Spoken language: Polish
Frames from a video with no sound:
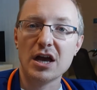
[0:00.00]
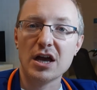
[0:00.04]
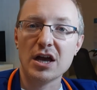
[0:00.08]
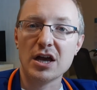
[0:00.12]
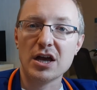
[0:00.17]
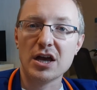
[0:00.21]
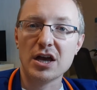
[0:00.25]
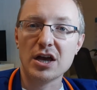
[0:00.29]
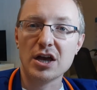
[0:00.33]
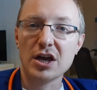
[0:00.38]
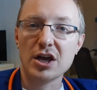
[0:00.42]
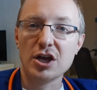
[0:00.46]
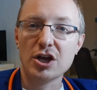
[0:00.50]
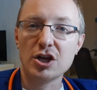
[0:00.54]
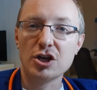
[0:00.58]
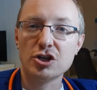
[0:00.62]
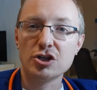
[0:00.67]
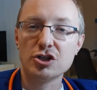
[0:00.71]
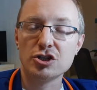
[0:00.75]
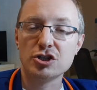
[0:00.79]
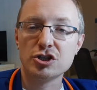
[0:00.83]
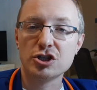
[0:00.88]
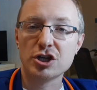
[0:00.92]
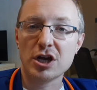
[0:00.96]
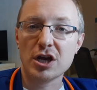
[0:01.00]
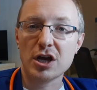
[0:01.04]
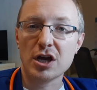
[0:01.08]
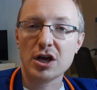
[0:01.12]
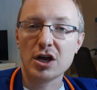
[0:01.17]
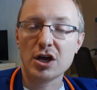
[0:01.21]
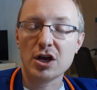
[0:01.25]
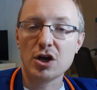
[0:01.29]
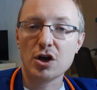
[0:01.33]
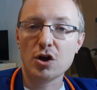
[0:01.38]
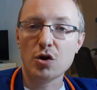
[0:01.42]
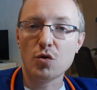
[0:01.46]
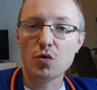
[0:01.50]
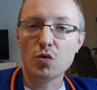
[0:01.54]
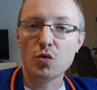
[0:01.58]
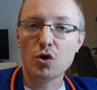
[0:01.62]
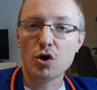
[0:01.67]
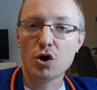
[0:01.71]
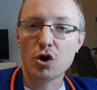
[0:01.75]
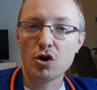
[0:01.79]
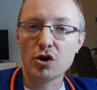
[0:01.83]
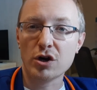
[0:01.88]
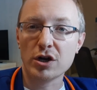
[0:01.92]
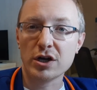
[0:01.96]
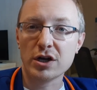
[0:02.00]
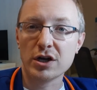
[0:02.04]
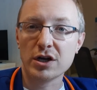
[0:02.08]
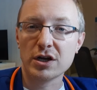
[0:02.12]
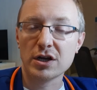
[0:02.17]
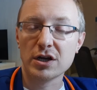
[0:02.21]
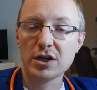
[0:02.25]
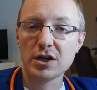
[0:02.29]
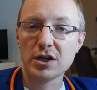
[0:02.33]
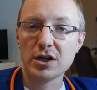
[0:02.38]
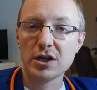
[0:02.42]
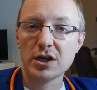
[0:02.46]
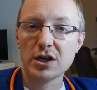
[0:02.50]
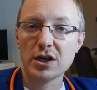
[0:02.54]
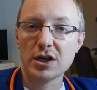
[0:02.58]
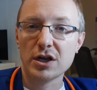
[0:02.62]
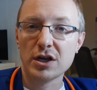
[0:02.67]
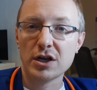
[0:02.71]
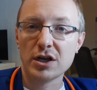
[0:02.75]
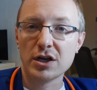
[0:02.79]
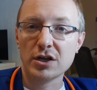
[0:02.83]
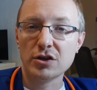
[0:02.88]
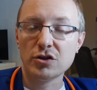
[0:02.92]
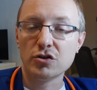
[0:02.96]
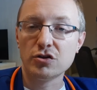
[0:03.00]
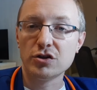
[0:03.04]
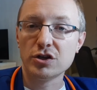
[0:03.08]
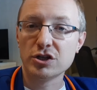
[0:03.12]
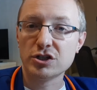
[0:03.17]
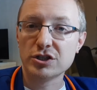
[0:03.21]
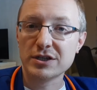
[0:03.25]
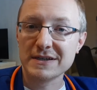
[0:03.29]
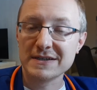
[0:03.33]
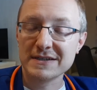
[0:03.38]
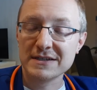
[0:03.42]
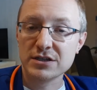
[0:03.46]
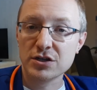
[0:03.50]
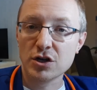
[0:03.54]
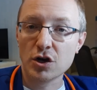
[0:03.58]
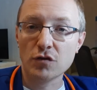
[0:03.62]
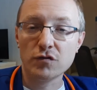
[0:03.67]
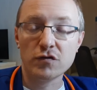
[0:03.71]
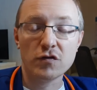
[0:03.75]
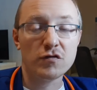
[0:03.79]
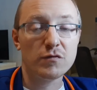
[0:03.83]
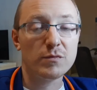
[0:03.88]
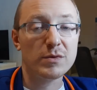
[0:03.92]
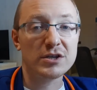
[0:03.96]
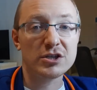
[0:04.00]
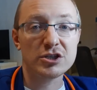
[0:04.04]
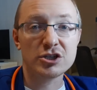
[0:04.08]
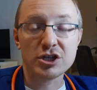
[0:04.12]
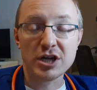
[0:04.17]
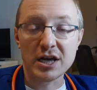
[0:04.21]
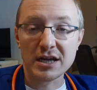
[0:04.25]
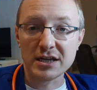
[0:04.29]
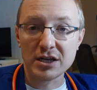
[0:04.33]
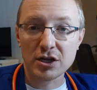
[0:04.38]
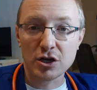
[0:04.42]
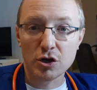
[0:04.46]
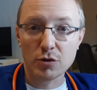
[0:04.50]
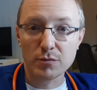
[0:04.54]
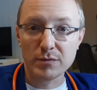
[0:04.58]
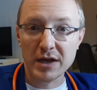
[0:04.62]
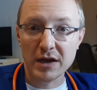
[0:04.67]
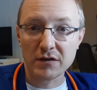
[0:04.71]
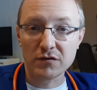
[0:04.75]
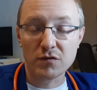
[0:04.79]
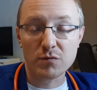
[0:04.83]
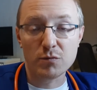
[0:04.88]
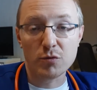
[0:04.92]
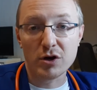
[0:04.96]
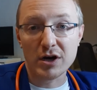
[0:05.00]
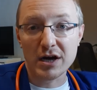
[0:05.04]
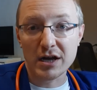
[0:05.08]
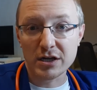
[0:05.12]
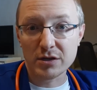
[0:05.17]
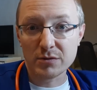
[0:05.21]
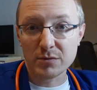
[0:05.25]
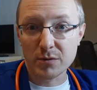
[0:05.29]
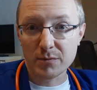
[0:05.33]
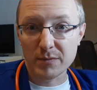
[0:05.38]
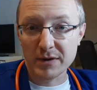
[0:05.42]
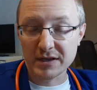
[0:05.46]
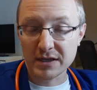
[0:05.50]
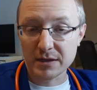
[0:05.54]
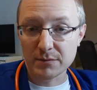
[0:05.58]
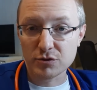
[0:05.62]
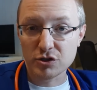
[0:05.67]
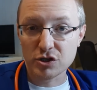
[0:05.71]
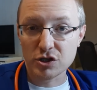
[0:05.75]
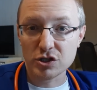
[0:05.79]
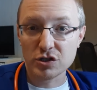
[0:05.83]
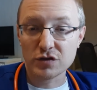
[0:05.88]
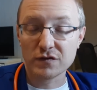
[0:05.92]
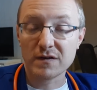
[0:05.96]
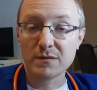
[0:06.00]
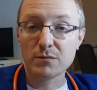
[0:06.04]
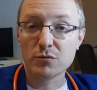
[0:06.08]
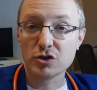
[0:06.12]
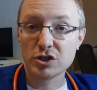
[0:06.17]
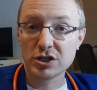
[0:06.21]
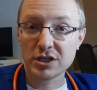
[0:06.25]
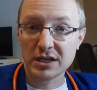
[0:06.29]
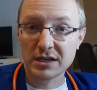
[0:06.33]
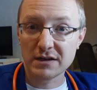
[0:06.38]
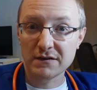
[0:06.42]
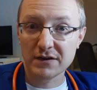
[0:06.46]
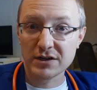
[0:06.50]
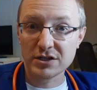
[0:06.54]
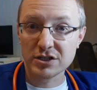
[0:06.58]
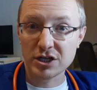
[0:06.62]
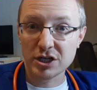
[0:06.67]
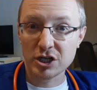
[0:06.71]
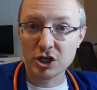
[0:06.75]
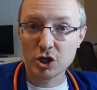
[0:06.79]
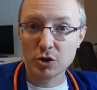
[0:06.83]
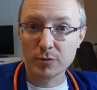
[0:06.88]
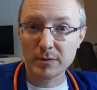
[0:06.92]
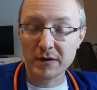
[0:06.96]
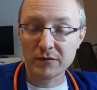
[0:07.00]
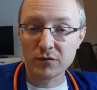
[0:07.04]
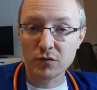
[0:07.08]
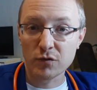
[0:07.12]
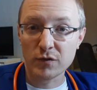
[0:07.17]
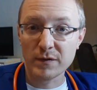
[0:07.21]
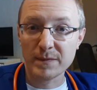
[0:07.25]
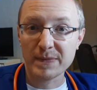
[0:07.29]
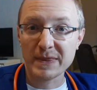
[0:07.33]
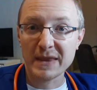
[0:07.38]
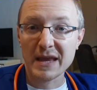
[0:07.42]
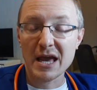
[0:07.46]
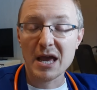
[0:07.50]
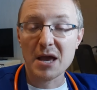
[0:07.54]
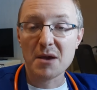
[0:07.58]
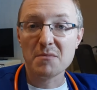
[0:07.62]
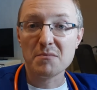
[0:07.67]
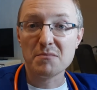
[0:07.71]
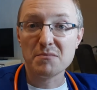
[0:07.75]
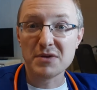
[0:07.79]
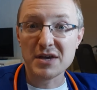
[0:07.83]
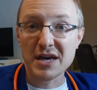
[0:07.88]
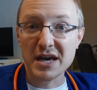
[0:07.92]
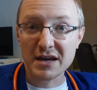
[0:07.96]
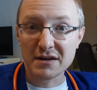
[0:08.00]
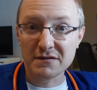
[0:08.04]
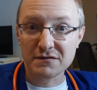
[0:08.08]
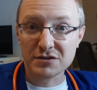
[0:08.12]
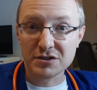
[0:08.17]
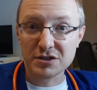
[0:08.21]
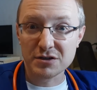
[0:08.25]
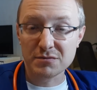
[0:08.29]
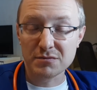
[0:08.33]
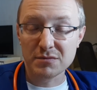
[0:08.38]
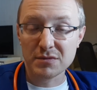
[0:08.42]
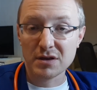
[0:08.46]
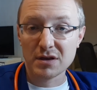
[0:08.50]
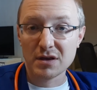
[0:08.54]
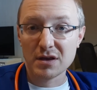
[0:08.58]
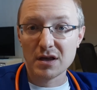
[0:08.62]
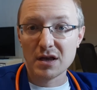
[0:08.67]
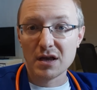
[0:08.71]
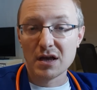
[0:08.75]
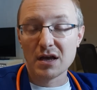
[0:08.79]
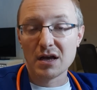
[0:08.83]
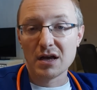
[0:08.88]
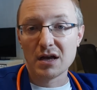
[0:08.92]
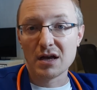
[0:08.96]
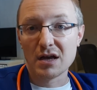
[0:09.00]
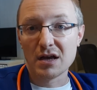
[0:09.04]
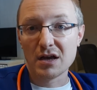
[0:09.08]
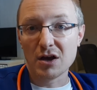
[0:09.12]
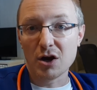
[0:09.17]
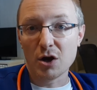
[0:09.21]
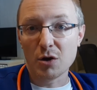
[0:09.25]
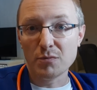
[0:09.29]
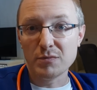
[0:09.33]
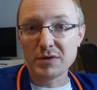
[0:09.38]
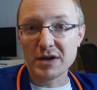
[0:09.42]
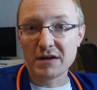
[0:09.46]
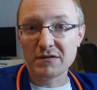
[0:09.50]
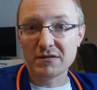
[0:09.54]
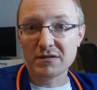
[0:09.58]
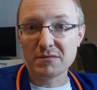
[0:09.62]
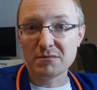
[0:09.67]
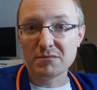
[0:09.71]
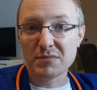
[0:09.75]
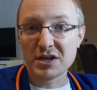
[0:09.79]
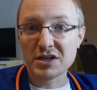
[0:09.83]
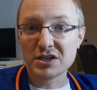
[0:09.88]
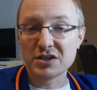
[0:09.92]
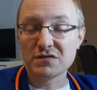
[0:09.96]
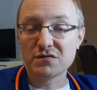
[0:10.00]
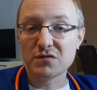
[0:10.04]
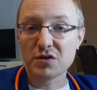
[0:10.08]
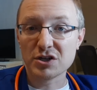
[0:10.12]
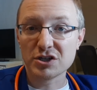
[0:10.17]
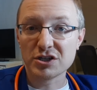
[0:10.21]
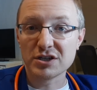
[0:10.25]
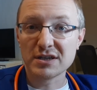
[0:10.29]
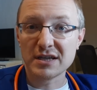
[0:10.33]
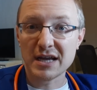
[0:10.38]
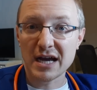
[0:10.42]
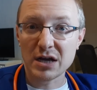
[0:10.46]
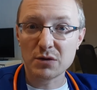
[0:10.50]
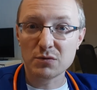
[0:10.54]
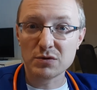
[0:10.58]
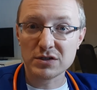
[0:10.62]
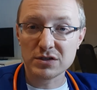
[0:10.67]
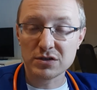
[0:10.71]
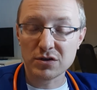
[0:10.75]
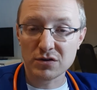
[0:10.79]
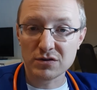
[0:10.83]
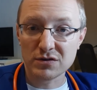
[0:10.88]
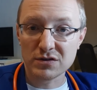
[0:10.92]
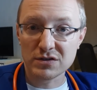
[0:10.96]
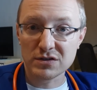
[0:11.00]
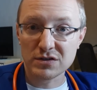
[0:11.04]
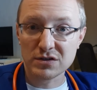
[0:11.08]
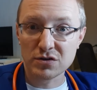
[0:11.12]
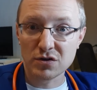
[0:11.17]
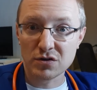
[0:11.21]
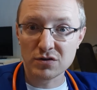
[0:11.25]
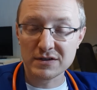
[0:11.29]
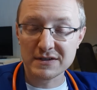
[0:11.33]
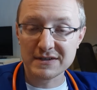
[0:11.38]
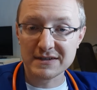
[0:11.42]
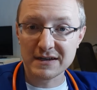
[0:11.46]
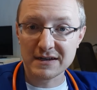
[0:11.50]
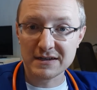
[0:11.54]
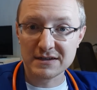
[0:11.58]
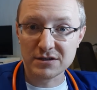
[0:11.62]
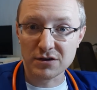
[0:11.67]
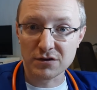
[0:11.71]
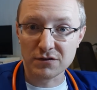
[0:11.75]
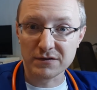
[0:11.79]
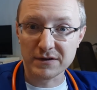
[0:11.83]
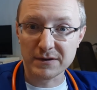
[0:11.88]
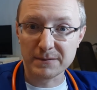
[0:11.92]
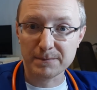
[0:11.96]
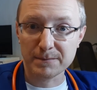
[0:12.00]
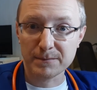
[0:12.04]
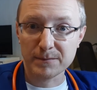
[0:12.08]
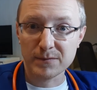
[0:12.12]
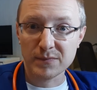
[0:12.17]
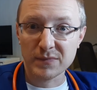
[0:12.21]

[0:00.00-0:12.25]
E, że u chorych e, dotychczas zdrowych, bez żadnych objawów, bo kardiomiopatia przyrostowa może nie dawać żadnych objawów, pierwszym e, objawem będzie właśnie nagły zgon sercowy,